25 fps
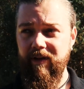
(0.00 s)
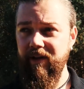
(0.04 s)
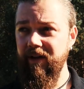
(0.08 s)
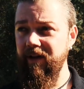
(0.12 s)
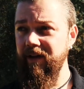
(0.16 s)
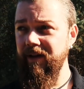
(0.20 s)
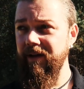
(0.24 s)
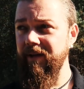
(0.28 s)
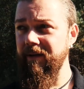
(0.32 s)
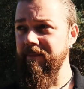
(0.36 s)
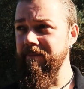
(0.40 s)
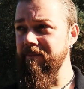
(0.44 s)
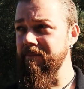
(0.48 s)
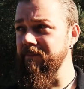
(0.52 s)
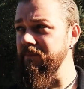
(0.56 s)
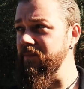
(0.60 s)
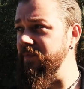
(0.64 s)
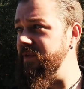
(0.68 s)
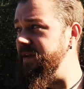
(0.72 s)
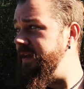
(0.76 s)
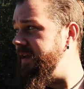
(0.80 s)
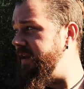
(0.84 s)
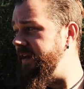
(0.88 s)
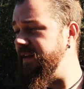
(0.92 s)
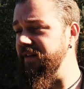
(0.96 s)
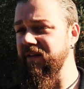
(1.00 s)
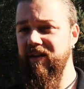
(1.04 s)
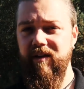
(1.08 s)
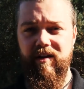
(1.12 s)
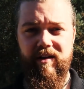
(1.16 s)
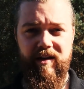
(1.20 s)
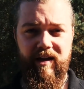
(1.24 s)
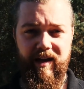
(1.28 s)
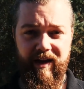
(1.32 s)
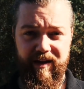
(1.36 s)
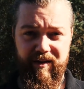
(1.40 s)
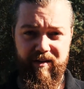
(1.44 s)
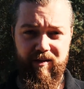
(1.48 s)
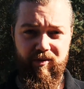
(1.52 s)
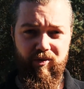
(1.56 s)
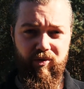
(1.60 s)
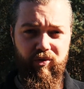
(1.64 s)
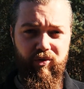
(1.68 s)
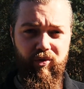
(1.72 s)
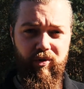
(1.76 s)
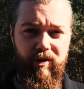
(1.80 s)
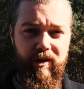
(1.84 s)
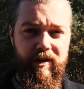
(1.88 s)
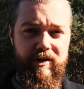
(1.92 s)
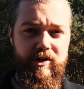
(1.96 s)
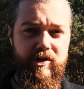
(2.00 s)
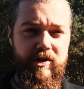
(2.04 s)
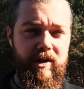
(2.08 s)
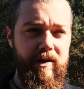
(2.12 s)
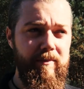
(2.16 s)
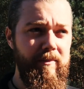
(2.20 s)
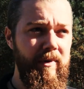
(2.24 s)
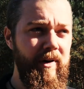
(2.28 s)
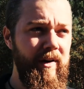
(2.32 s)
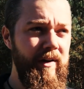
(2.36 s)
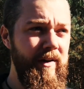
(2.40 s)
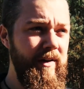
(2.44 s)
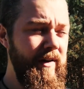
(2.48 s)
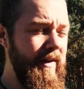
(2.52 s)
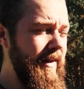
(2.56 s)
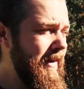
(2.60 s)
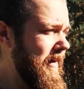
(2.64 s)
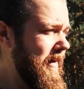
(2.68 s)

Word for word: äh, die jetzt hier die Grenze kontrollieren scheinbar.